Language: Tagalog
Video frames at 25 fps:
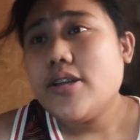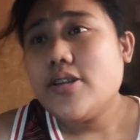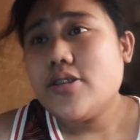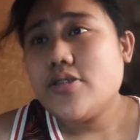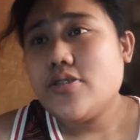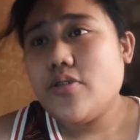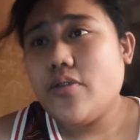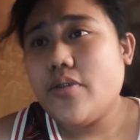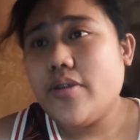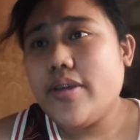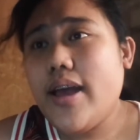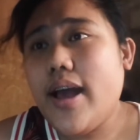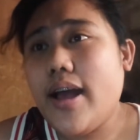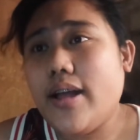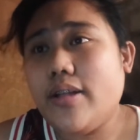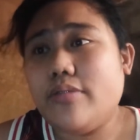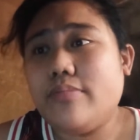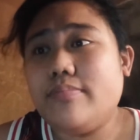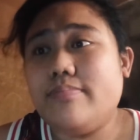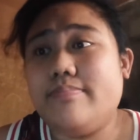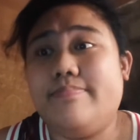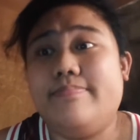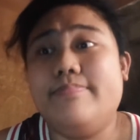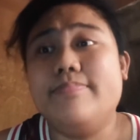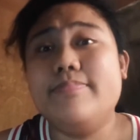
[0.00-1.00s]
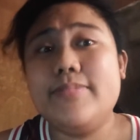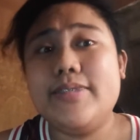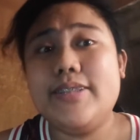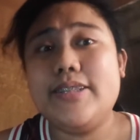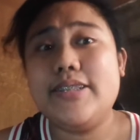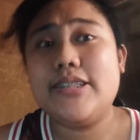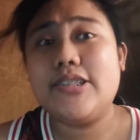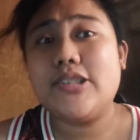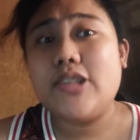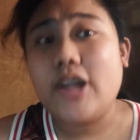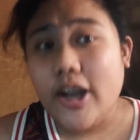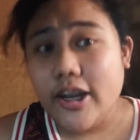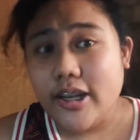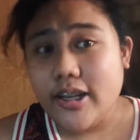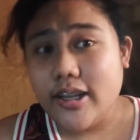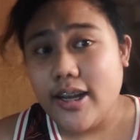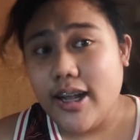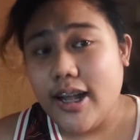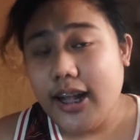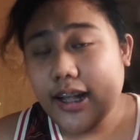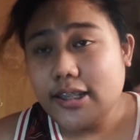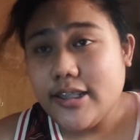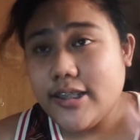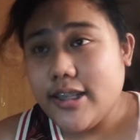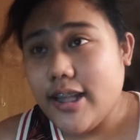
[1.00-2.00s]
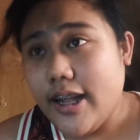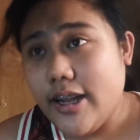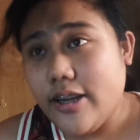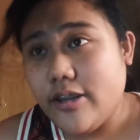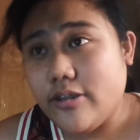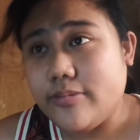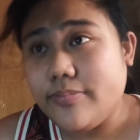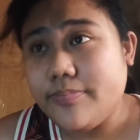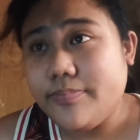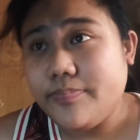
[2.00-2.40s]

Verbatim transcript: So yan. Start na tayo.